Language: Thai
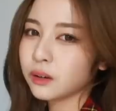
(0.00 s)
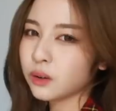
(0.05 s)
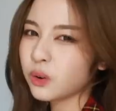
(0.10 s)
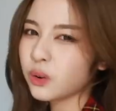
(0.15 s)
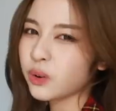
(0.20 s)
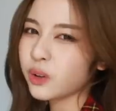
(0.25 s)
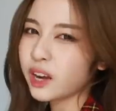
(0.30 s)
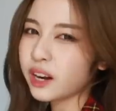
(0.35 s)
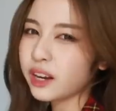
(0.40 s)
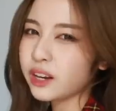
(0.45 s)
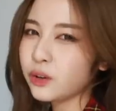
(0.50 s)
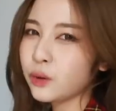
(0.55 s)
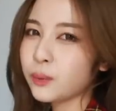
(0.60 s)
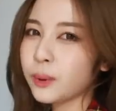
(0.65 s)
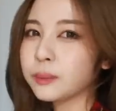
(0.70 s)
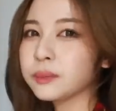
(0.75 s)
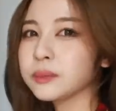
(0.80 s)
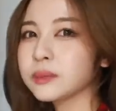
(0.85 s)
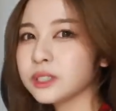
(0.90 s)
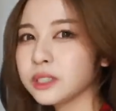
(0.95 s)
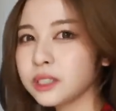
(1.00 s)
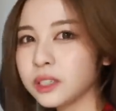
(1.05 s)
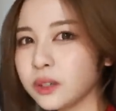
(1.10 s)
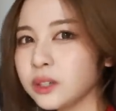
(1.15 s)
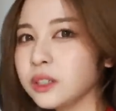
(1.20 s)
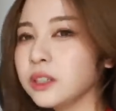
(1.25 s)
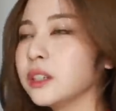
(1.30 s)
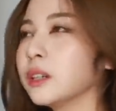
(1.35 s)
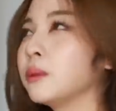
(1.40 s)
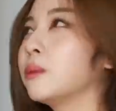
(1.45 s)
ขออนุญาตให้ดูแบบเสี้ยว
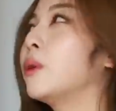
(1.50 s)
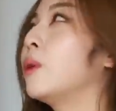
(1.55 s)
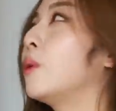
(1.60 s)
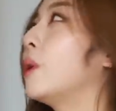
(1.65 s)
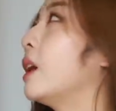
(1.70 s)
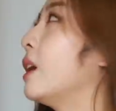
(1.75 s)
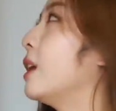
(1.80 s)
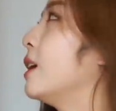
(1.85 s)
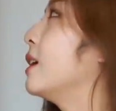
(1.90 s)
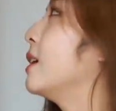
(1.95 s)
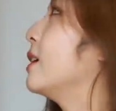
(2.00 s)
หนึ่งนะเพราะว่า